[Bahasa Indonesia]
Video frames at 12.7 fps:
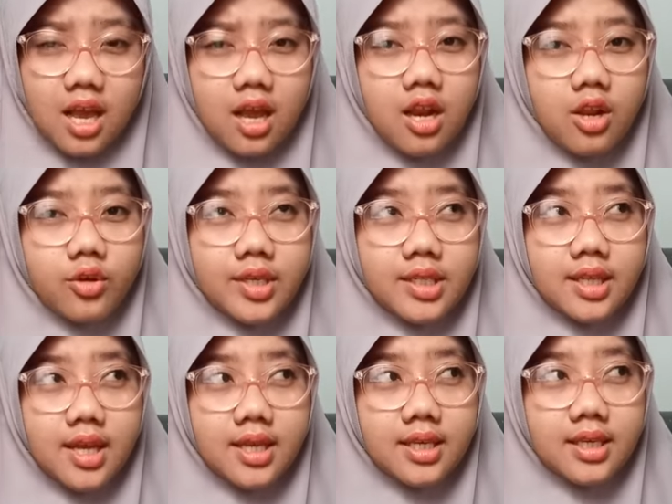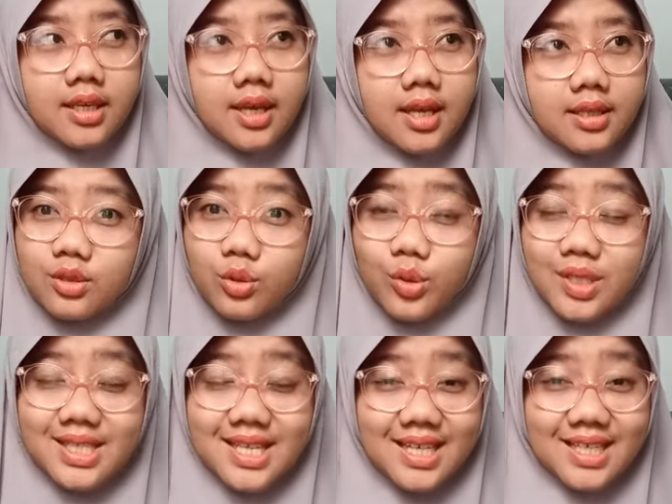Kalau kita ingat
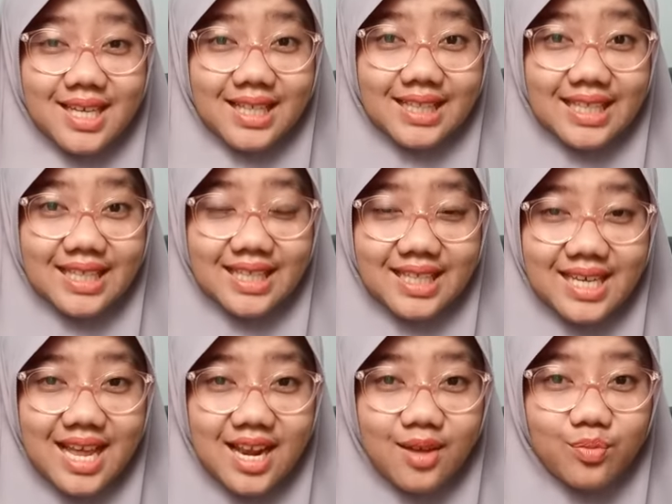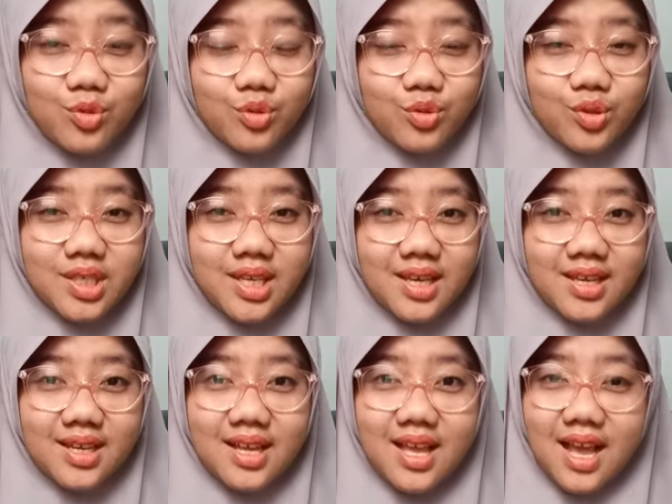tulisan Kartini dalam bukunya